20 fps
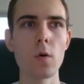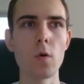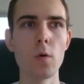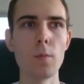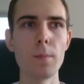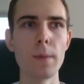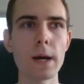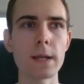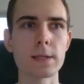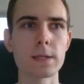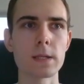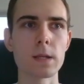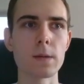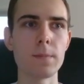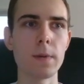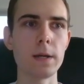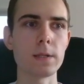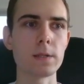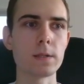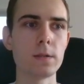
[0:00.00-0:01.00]
und das dann
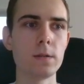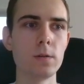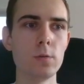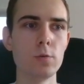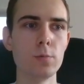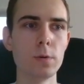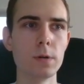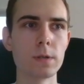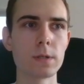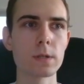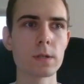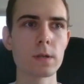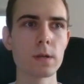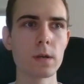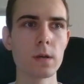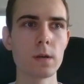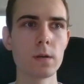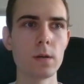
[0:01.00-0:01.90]
meist hier übers